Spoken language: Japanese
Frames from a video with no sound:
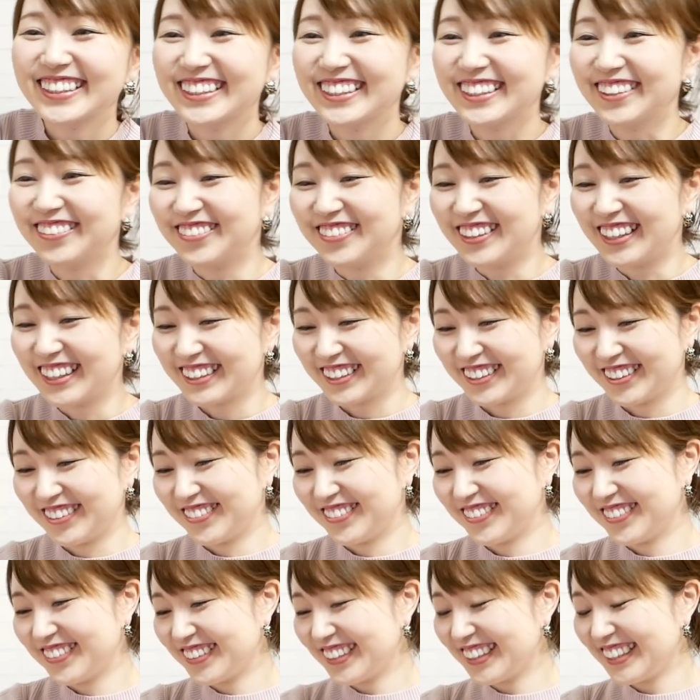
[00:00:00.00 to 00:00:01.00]
てまた
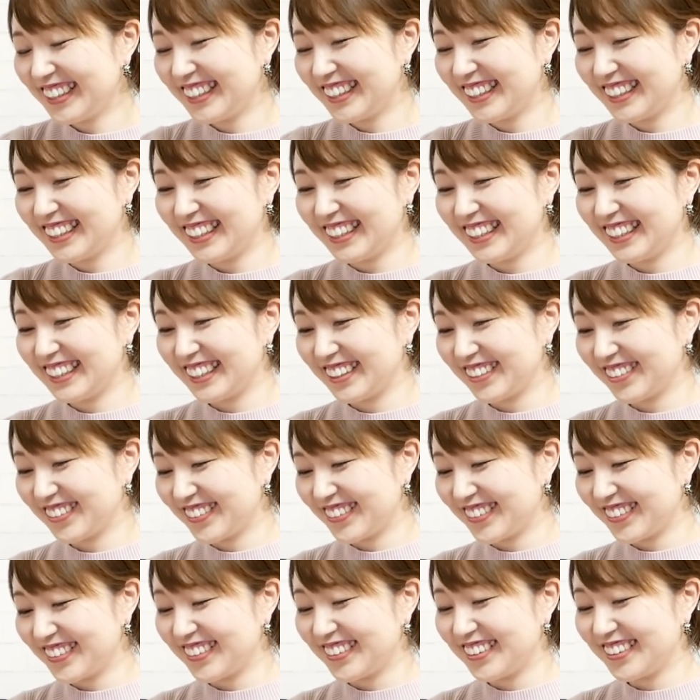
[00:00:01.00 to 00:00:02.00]
美味しそ
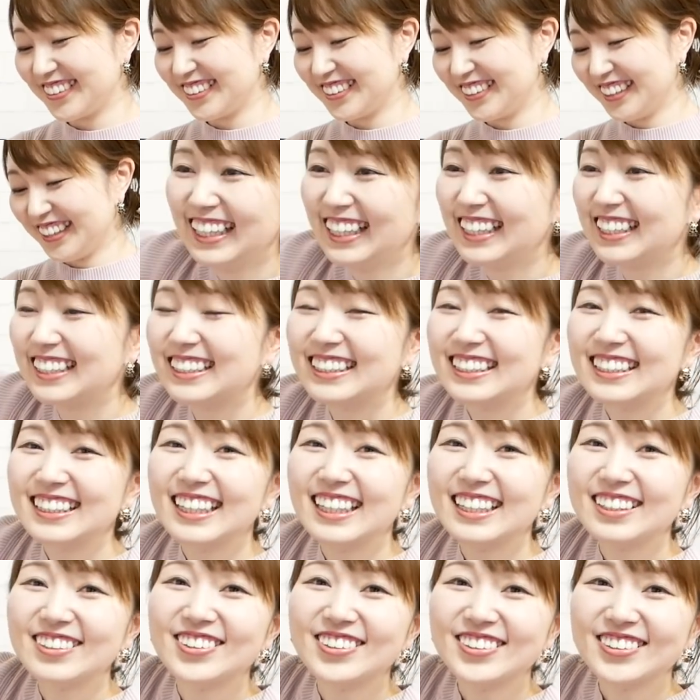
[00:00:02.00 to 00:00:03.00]
う
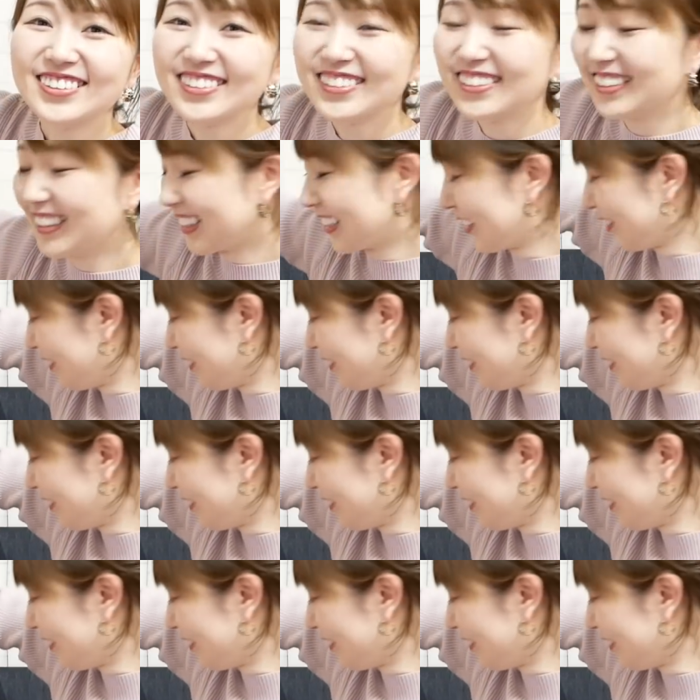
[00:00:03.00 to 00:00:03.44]
次9つ